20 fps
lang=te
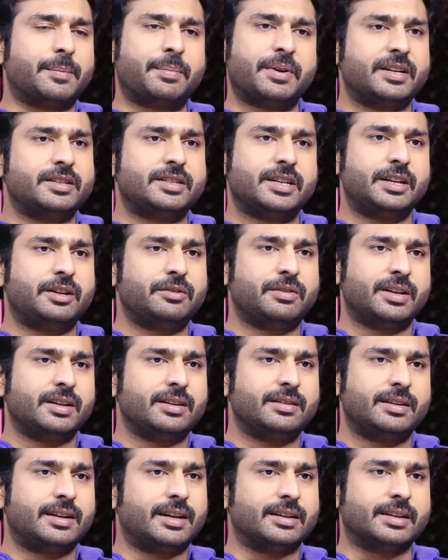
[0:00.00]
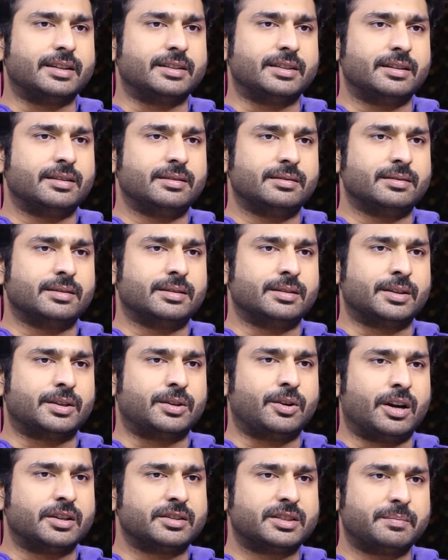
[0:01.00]
సపరేట్ చేయడం అనేది నాకు
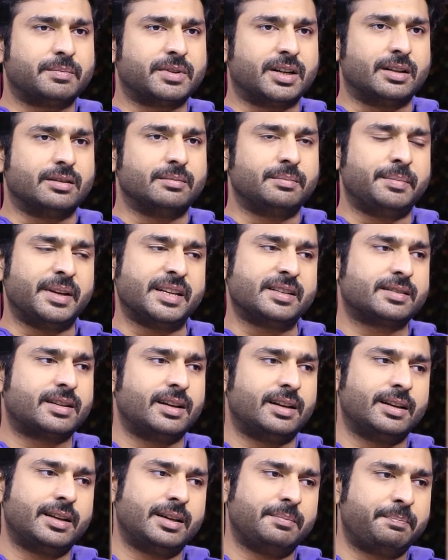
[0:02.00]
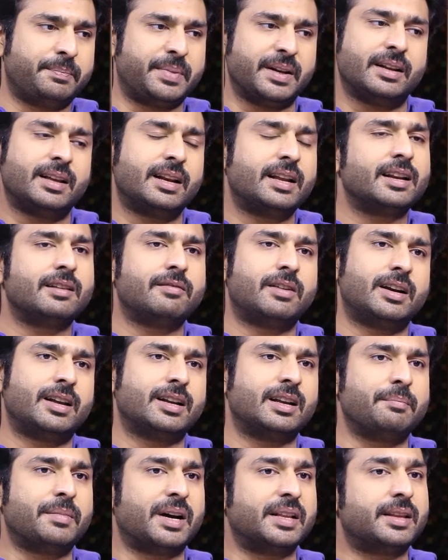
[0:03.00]
కాన్సెప్ట్ కాదు బేసికల్ గా పిల్లలు అనే
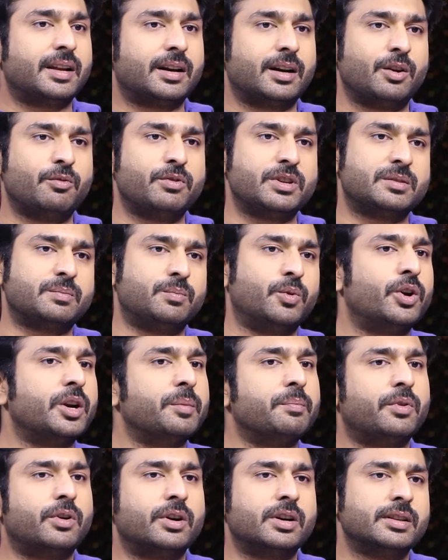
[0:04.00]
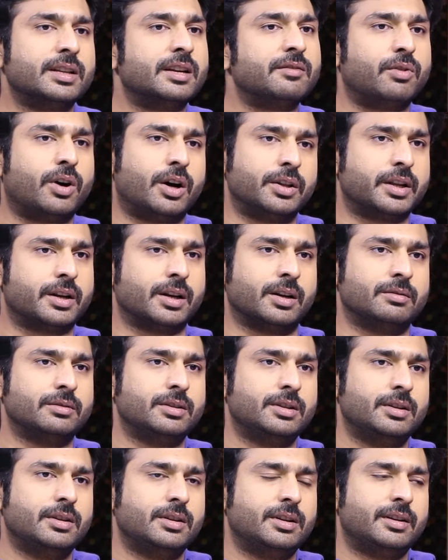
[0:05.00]
వాళ్ళకి మదర్ లవ్ ఈజ్ మోర్ ఇంపార్టెంట్ దెన్ ఫాదర్ లవ్
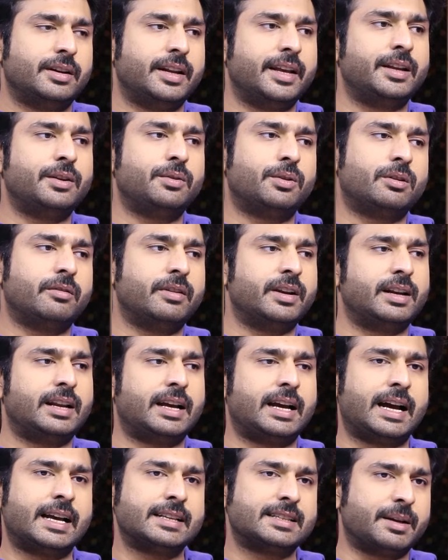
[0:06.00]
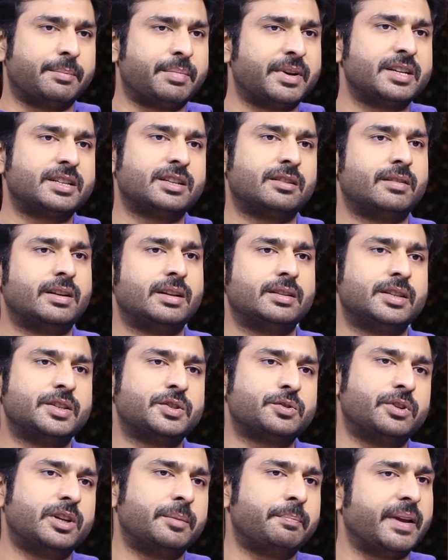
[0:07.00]
నేను ఒకవేళ ఆ సపరేషన్ వల్ల
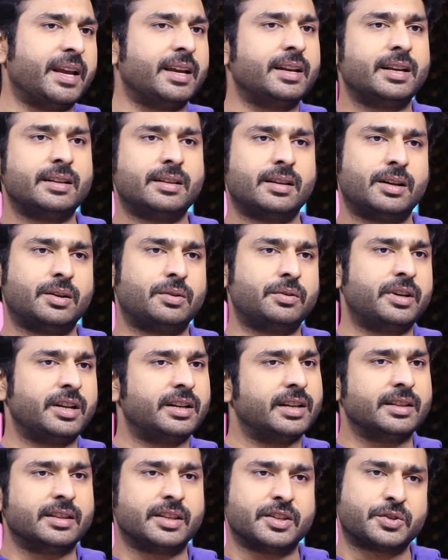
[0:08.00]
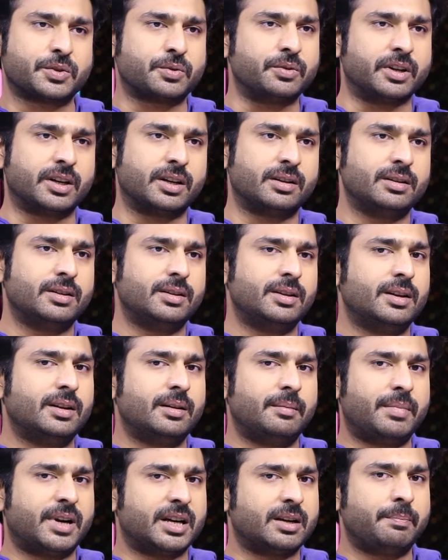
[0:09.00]
తీసుకునే పెయిన్ ఏదన్నా ఉంటే నేను తీసుకుంటా
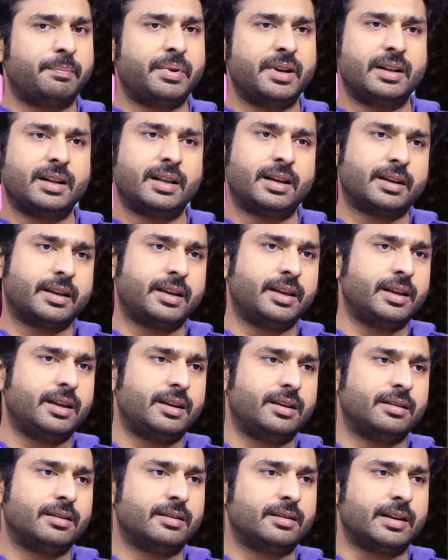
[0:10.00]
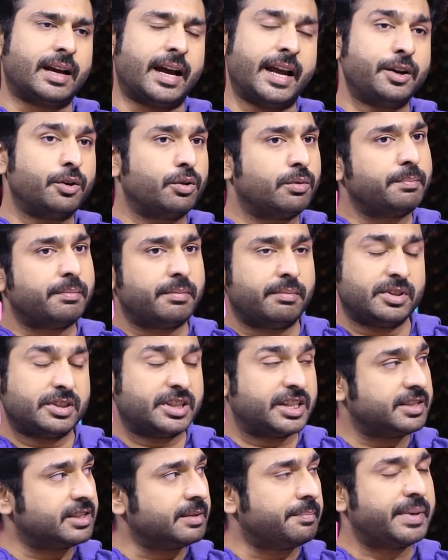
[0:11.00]
బట్ పిల్లలకి ఐ నో
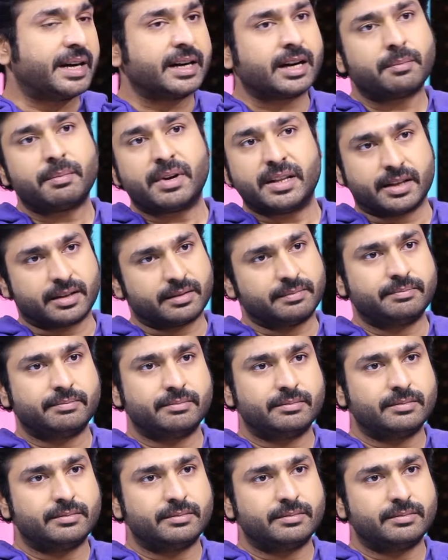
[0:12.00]
షీఈ్ ఎ బెటర్ మదర్